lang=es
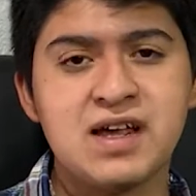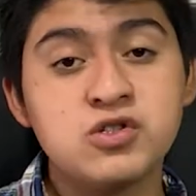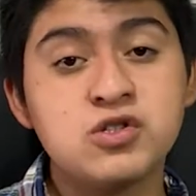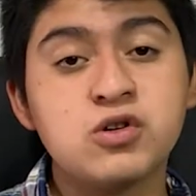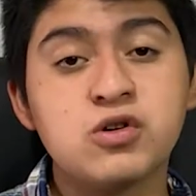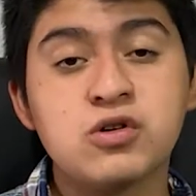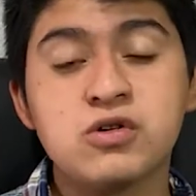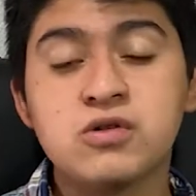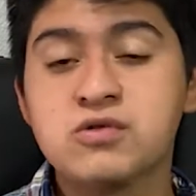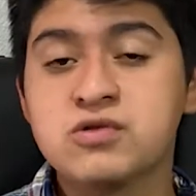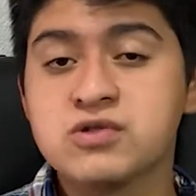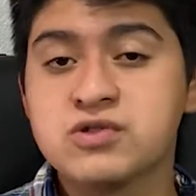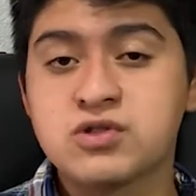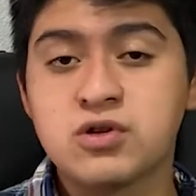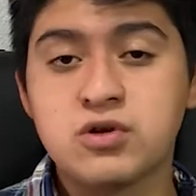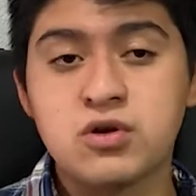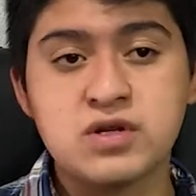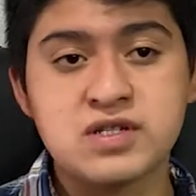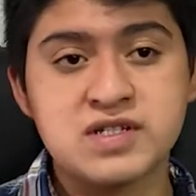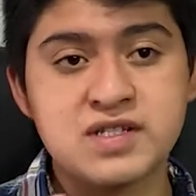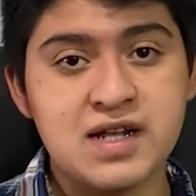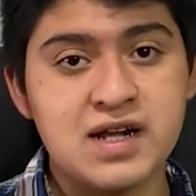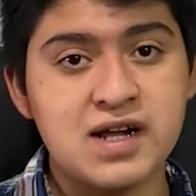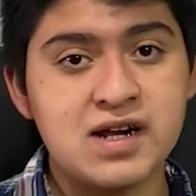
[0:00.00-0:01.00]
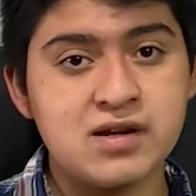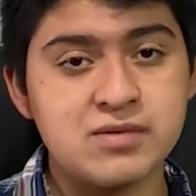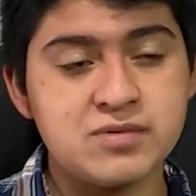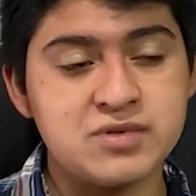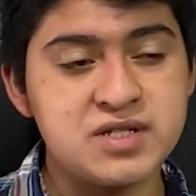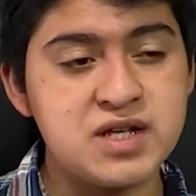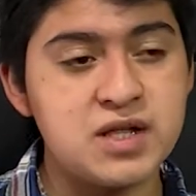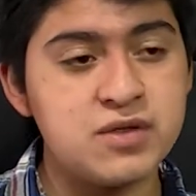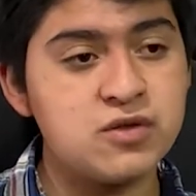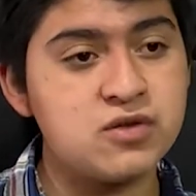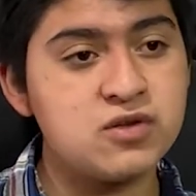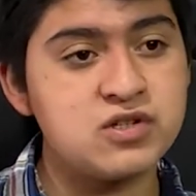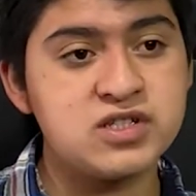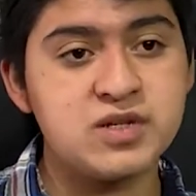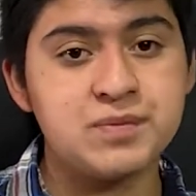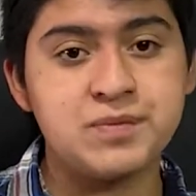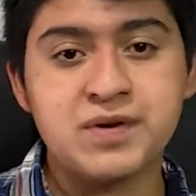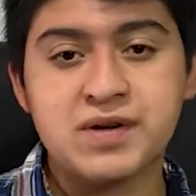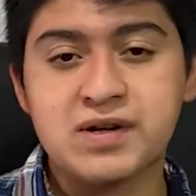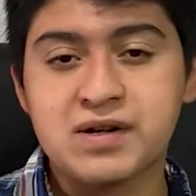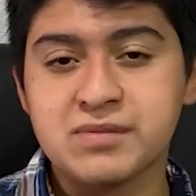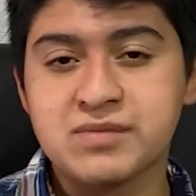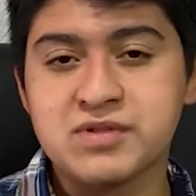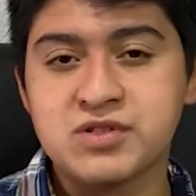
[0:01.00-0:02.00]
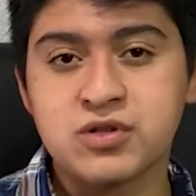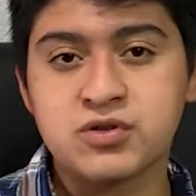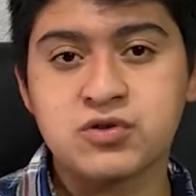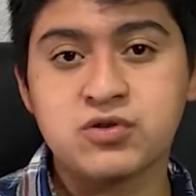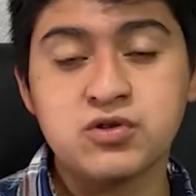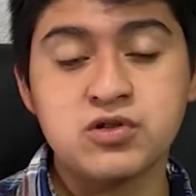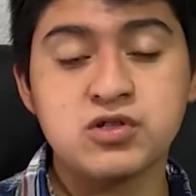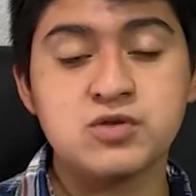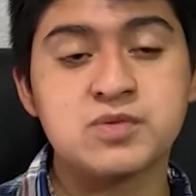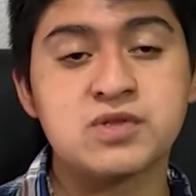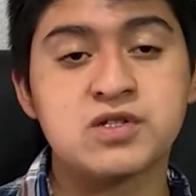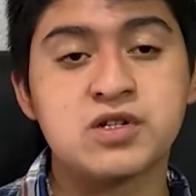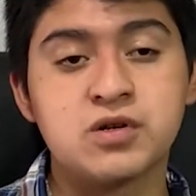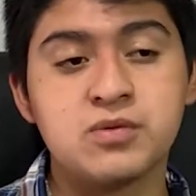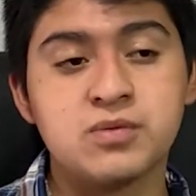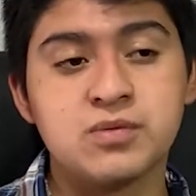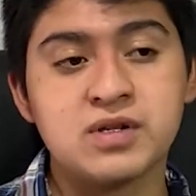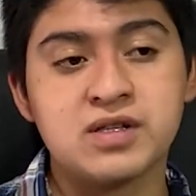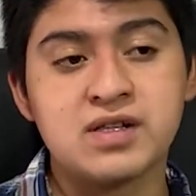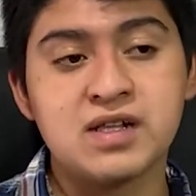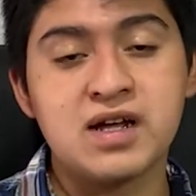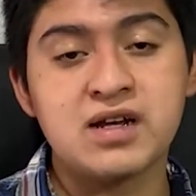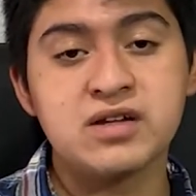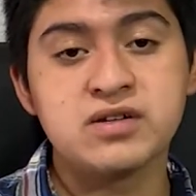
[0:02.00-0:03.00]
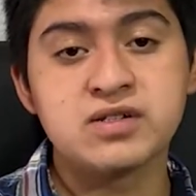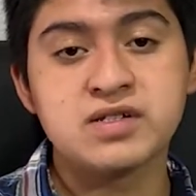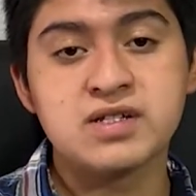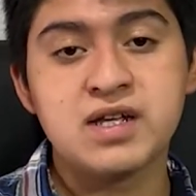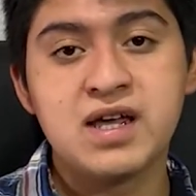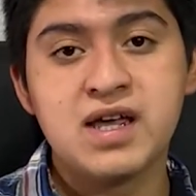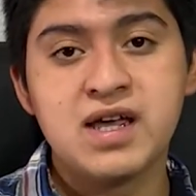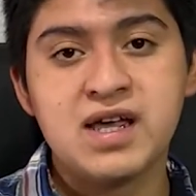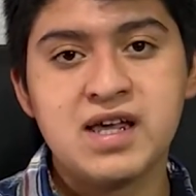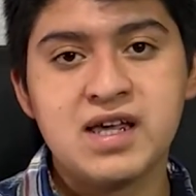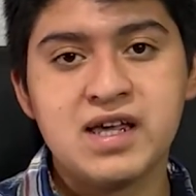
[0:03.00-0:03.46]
Pues yo con gusto los estaré revisando. Yo siempre reviso todos mis comentarios